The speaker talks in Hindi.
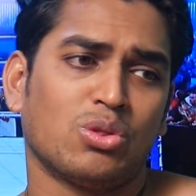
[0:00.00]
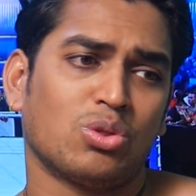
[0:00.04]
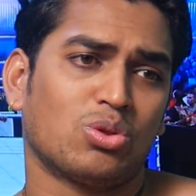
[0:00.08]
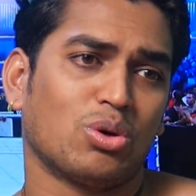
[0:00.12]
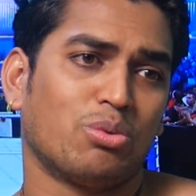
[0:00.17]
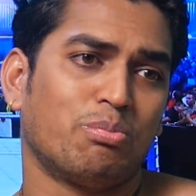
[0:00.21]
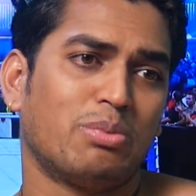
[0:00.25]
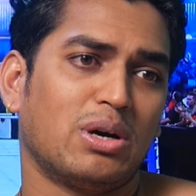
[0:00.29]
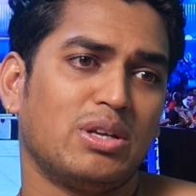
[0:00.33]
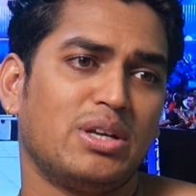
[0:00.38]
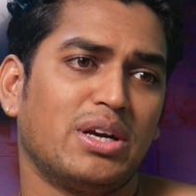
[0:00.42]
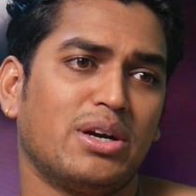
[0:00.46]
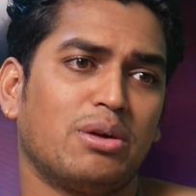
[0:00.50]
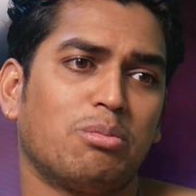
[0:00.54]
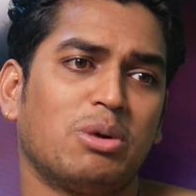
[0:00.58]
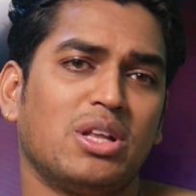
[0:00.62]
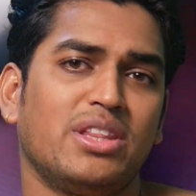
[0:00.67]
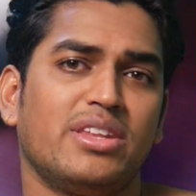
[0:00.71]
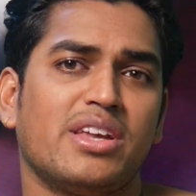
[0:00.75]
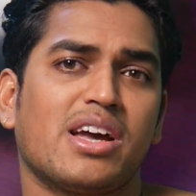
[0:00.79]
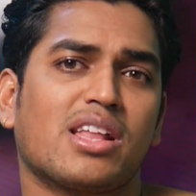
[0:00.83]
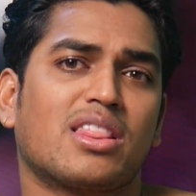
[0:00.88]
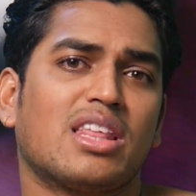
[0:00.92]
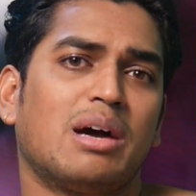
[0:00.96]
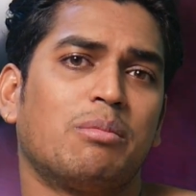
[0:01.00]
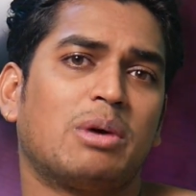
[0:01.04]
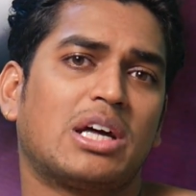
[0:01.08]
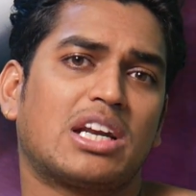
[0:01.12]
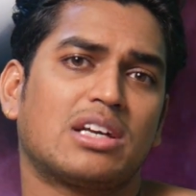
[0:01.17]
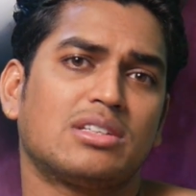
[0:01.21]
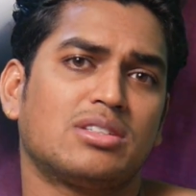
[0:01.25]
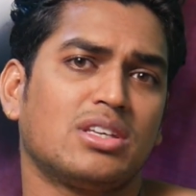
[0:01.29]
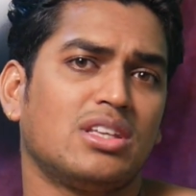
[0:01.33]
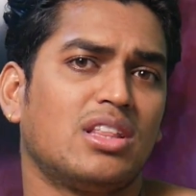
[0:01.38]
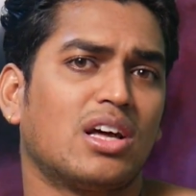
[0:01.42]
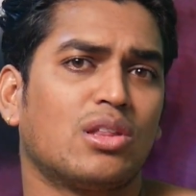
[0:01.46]
तो बजट बन जाता है
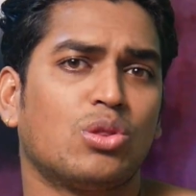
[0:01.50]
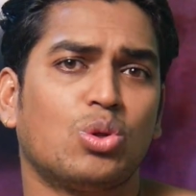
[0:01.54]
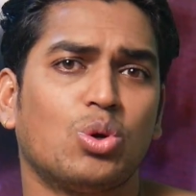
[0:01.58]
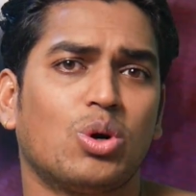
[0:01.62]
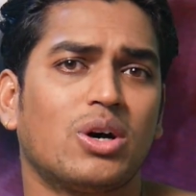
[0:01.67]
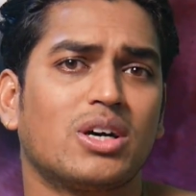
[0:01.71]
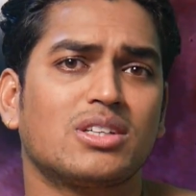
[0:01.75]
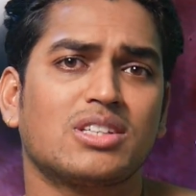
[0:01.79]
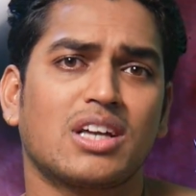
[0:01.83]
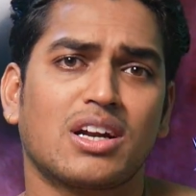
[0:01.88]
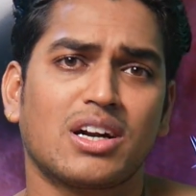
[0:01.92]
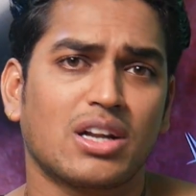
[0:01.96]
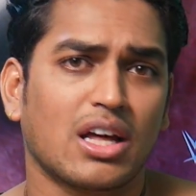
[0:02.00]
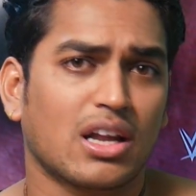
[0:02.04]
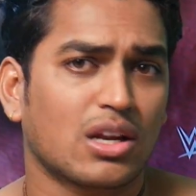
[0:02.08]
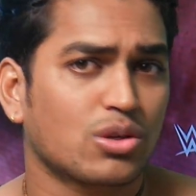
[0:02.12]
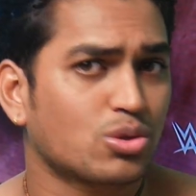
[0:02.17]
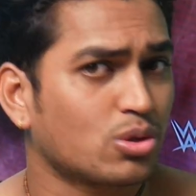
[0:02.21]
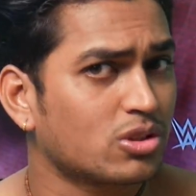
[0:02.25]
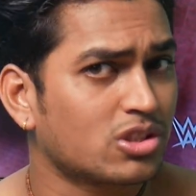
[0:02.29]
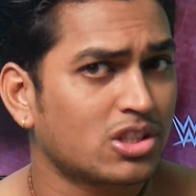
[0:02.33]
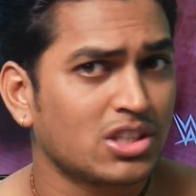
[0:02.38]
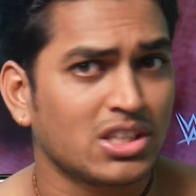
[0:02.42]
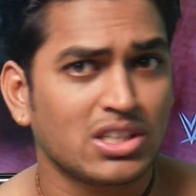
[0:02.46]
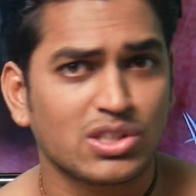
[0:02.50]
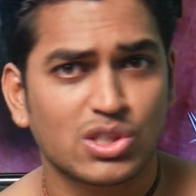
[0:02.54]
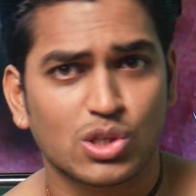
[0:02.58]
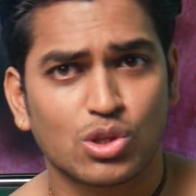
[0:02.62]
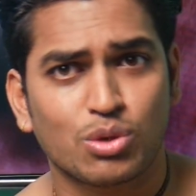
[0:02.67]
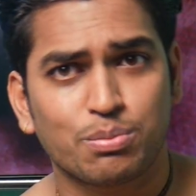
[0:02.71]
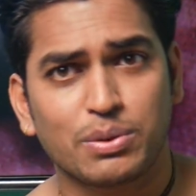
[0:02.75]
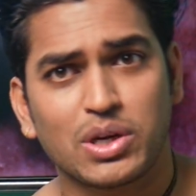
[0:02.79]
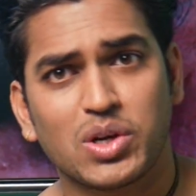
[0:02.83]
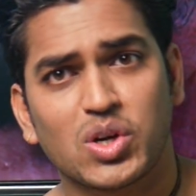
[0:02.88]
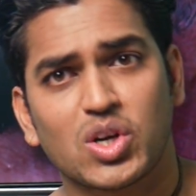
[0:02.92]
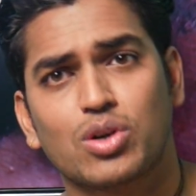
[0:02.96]
हमारा सीधा अठारह सौ से नीचे
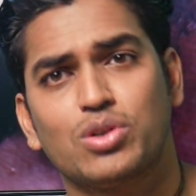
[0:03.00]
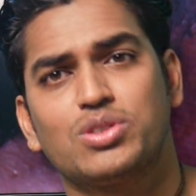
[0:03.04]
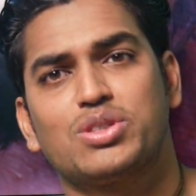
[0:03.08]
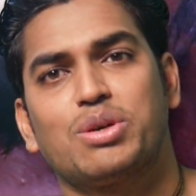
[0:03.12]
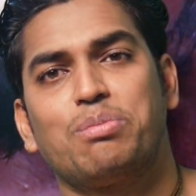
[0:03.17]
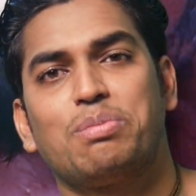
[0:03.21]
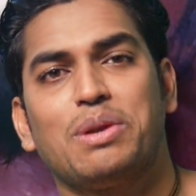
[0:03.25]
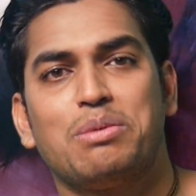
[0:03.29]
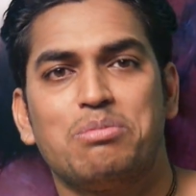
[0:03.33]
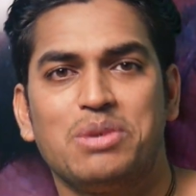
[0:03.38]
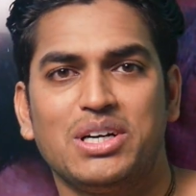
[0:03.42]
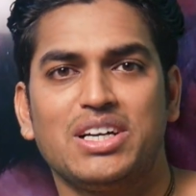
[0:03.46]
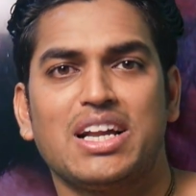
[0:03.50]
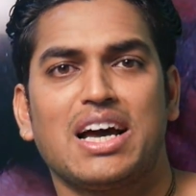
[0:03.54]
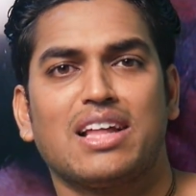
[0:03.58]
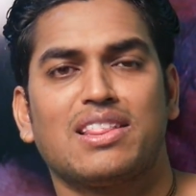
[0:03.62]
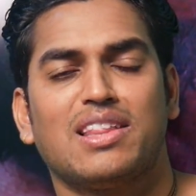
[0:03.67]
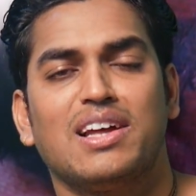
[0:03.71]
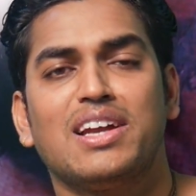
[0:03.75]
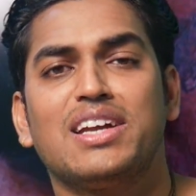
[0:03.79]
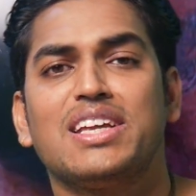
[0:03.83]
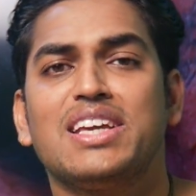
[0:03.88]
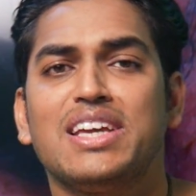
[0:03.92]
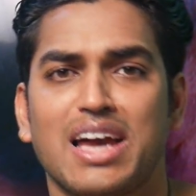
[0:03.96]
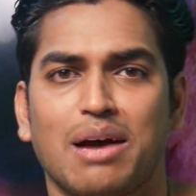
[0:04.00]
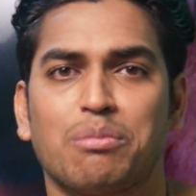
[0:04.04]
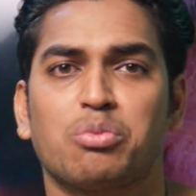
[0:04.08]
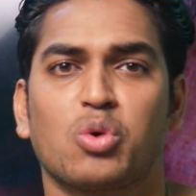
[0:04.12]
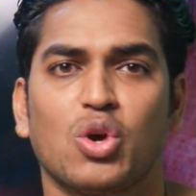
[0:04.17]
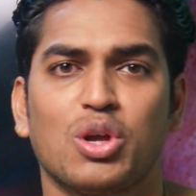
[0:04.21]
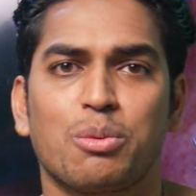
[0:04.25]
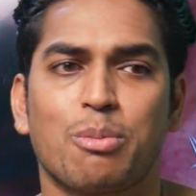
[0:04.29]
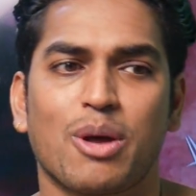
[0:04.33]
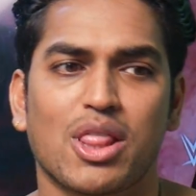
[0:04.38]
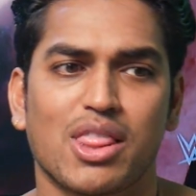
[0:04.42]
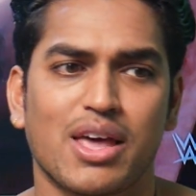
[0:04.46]
तो प्री वर्कआउट सप्लीमेंट आता नहीं है
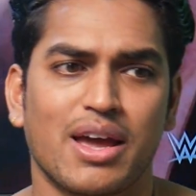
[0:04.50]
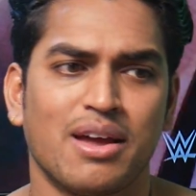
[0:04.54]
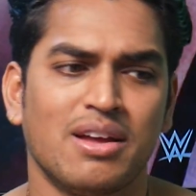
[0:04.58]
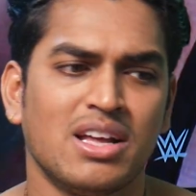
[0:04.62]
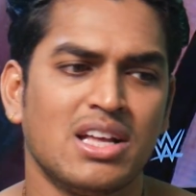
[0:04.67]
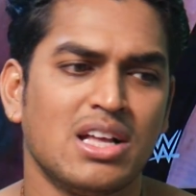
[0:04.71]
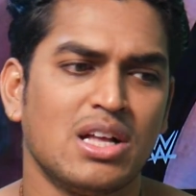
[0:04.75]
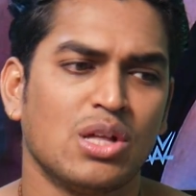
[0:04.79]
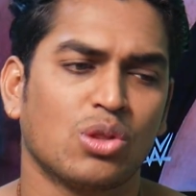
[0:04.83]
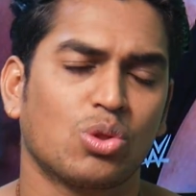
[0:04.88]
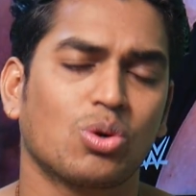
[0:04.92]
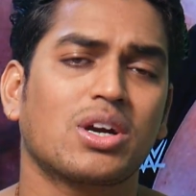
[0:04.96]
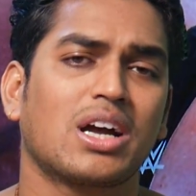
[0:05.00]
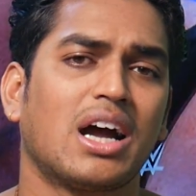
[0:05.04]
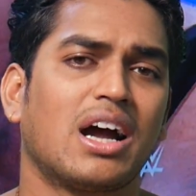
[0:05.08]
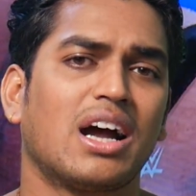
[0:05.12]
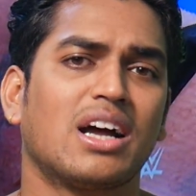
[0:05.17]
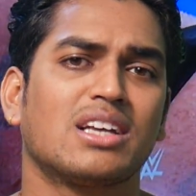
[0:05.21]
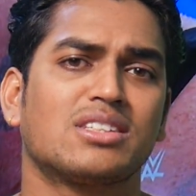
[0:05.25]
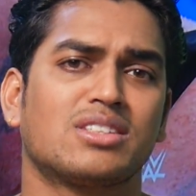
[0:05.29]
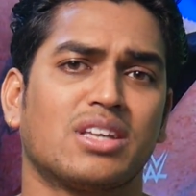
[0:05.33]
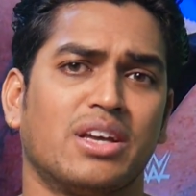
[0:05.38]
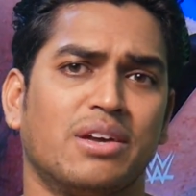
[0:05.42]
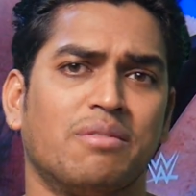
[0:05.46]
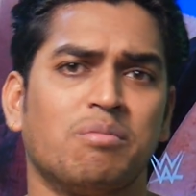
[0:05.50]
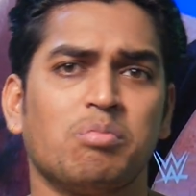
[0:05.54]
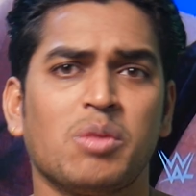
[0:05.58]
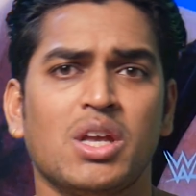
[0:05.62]
आपको ही पता है तो कहां से